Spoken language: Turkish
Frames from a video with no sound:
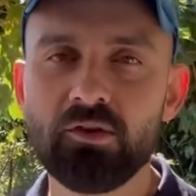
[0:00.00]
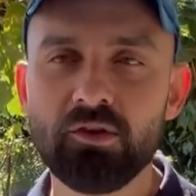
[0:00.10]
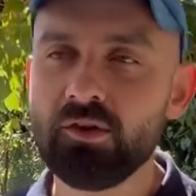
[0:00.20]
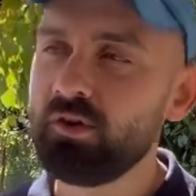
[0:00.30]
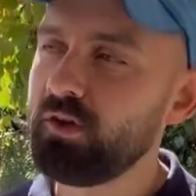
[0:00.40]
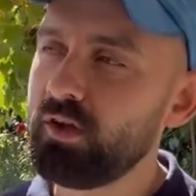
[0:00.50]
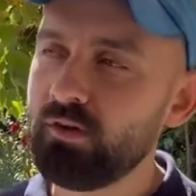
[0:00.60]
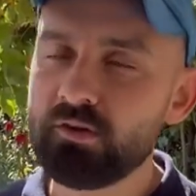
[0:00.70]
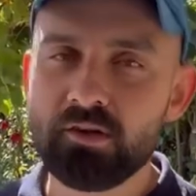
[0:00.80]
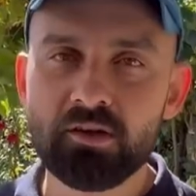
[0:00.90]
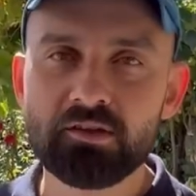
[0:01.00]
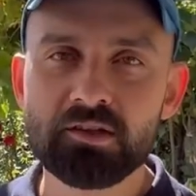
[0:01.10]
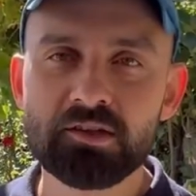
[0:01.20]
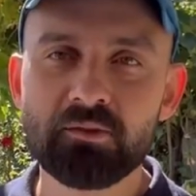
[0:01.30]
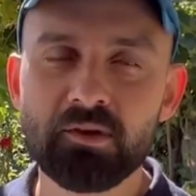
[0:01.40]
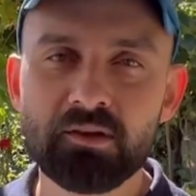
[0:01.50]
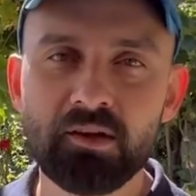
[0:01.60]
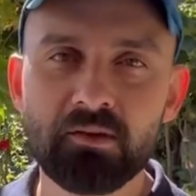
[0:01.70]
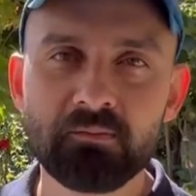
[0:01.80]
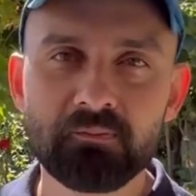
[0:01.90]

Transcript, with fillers: Burakan evet, Sakan'ın düğününde.